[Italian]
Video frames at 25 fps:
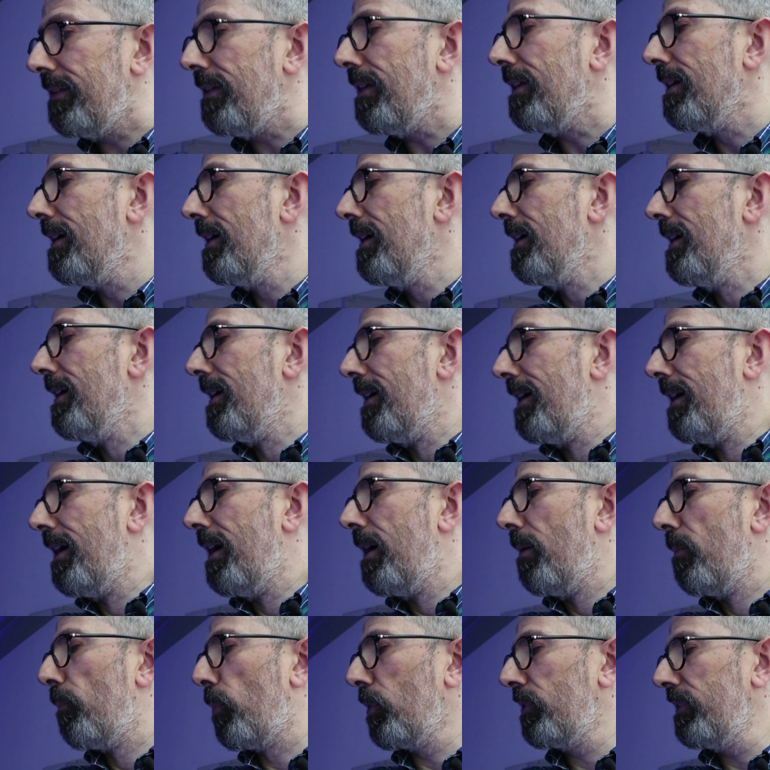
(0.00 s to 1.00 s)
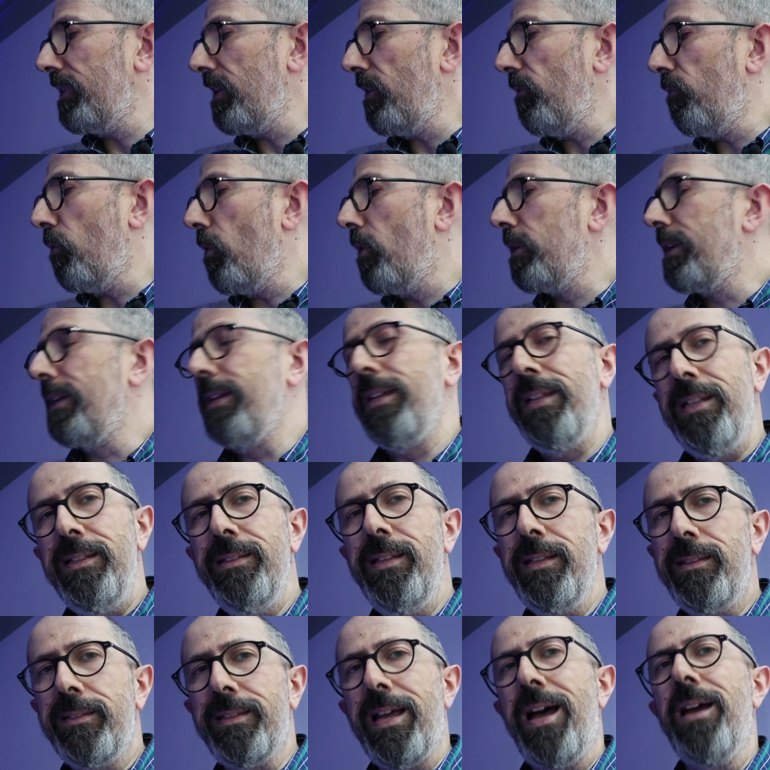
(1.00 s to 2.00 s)
di portare fuori il
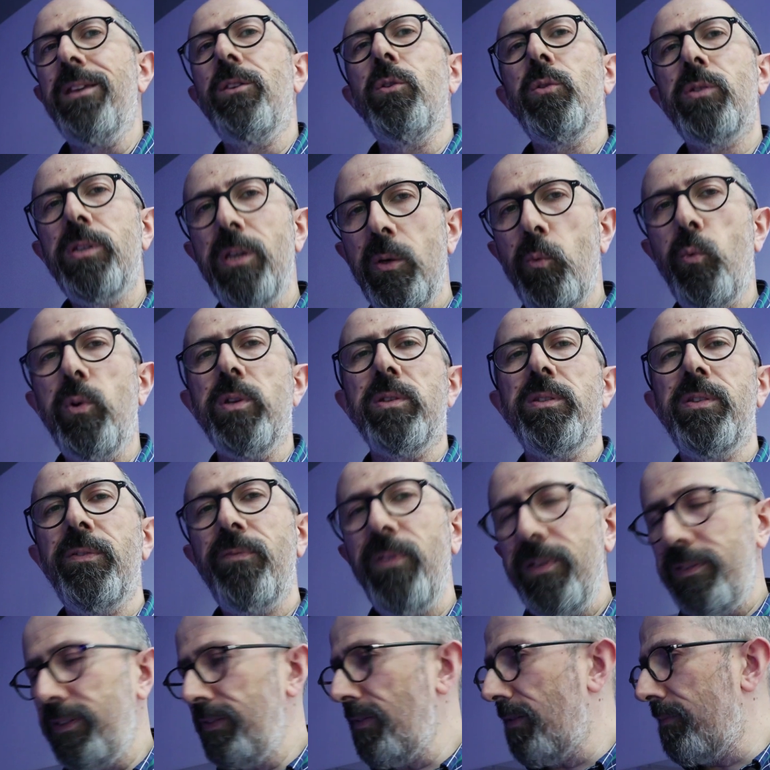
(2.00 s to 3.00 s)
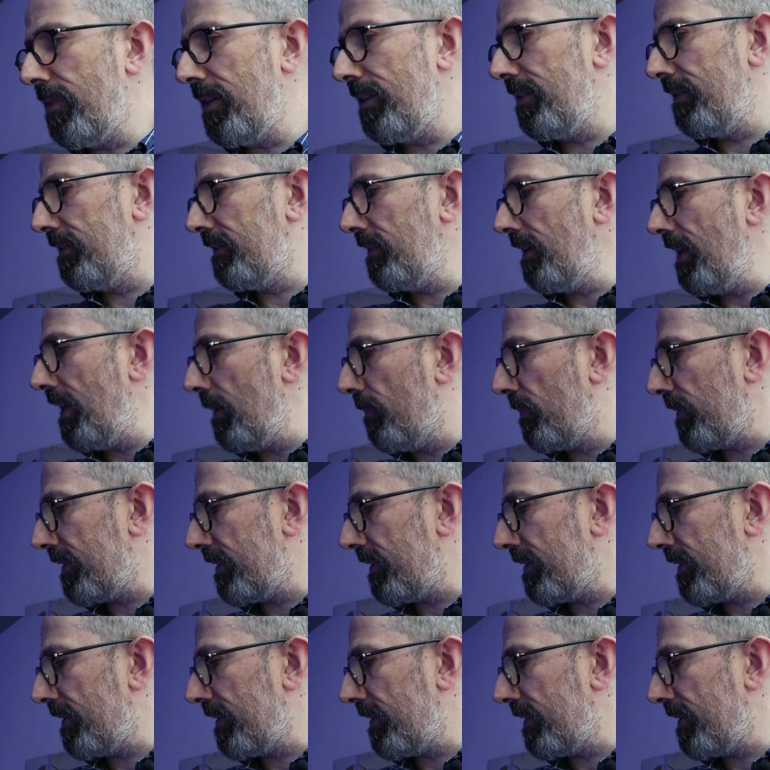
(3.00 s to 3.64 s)
dettaglio se questo effettivamente è